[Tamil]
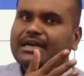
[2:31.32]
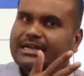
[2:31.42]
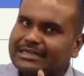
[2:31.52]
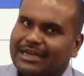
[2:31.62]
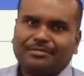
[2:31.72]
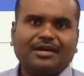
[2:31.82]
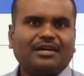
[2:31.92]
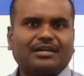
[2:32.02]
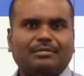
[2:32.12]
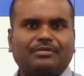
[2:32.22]

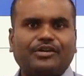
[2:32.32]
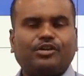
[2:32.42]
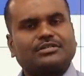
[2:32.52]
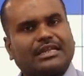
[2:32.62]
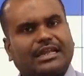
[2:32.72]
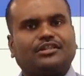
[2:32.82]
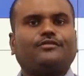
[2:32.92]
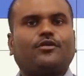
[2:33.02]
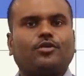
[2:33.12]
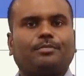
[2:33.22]
கட்டாயமாக நம்ம வீடியோஸ்
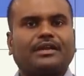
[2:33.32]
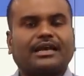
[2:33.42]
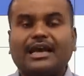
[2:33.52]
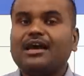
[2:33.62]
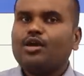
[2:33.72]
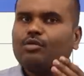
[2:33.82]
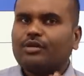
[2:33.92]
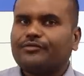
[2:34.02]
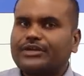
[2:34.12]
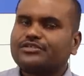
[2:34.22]
எல்லாத்தையும் ஃபாலோ பண்ணுங்கள்
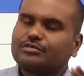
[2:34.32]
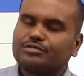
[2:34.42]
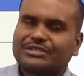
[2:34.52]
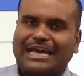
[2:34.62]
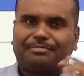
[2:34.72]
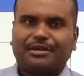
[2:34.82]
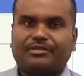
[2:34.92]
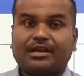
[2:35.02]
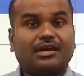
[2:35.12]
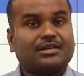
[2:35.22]
உங்கள் ஃப்ரெண்ட்ஸுக்கும் ஷேர் பண்ணி
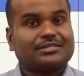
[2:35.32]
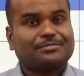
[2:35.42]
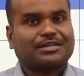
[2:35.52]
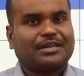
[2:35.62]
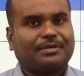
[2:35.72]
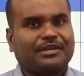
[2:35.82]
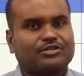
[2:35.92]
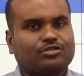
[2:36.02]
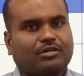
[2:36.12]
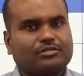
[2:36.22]
வைங்க சப்ஸ்கிரைப் பண்ணி
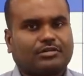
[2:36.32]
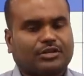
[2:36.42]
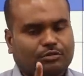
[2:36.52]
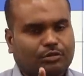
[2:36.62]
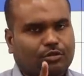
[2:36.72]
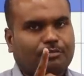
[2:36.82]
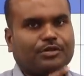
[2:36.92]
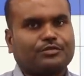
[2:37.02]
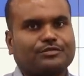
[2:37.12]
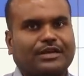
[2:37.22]
வச்சுக்கோங்க ஸோ தட் உங்களுக்கு ரொம்ப
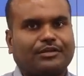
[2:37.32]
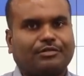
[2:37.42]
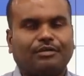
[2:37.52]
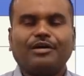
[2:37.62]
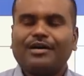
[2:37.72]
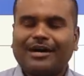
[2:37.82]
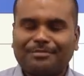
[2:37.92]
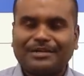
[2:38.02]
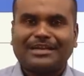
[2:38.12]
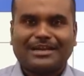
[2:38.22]
யூஸ்ஃபுல்லாக இருக்கும்
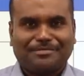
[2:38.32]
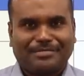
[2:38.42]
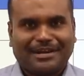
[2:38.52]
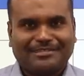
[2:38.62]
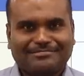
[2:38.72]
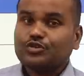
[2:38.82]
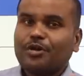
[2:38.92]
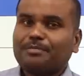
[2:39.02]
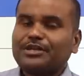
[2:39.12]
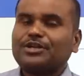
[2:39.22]
அப்படின்னு நான் நம்புகிறேன்
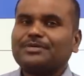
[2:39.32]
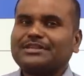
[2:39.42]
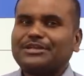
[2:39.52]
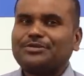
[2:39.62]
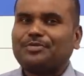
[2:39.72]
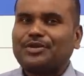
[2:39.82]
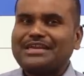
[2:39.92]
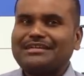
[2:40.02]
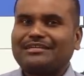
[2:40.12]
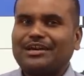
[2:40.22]
டாப் இருபத்தைந்து
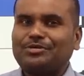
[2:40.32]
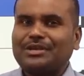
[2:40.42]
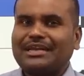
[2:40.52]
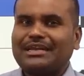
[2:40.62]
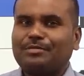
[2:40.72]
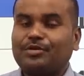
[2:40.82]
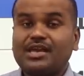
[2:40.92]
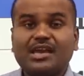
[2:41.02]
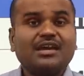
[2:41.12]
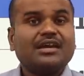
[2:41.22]
பொறியியல் கல்லூரிகளில்
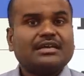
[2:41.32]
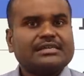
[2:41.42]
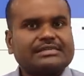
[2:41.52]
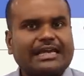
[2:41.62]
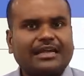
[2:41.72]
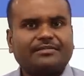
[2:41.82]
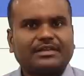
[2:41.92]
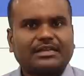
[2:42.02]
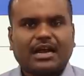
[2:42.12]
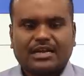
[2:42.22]
போய்
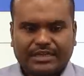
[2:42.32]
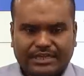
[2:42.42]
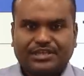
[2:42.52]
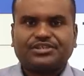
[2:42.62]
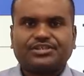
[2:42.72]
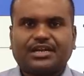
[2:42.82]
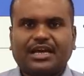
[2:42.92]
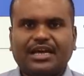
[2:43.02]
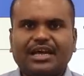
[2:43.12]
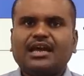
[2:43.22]
சேர்வதற்கான டெசிஷனை